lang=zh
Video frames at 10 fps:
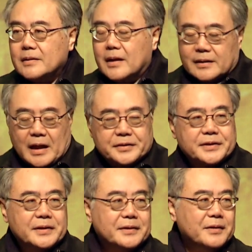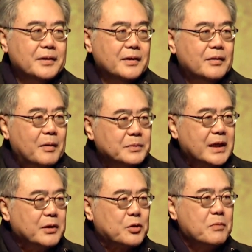那当然是我们
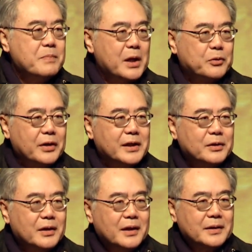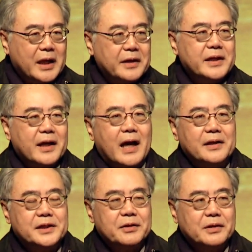在最面对的，天天看
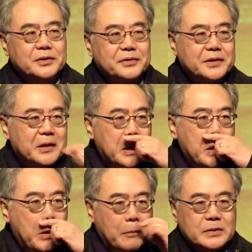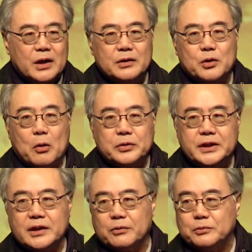新闻就是我们这个空
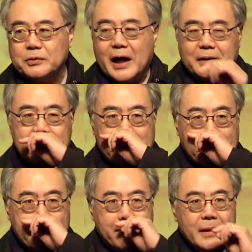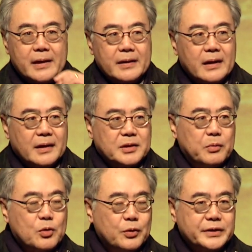气的污染，啊，怎
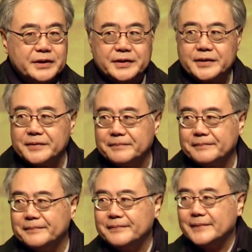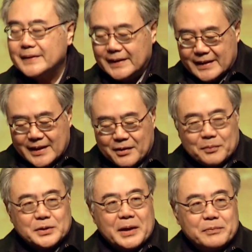么过日子？我
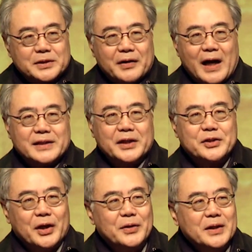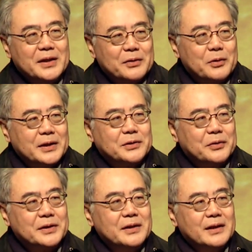们前不久还在笑，如果你
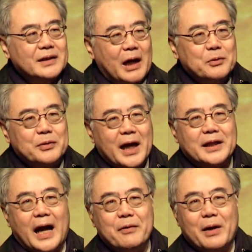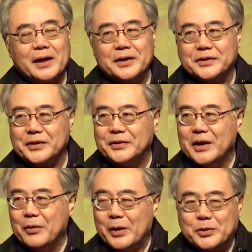从大陆来台湾的时候，
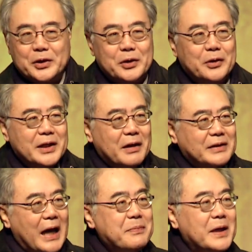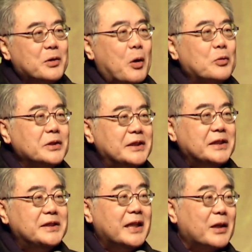回去以后要带一瓶空
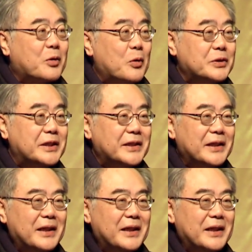新鲜的空气，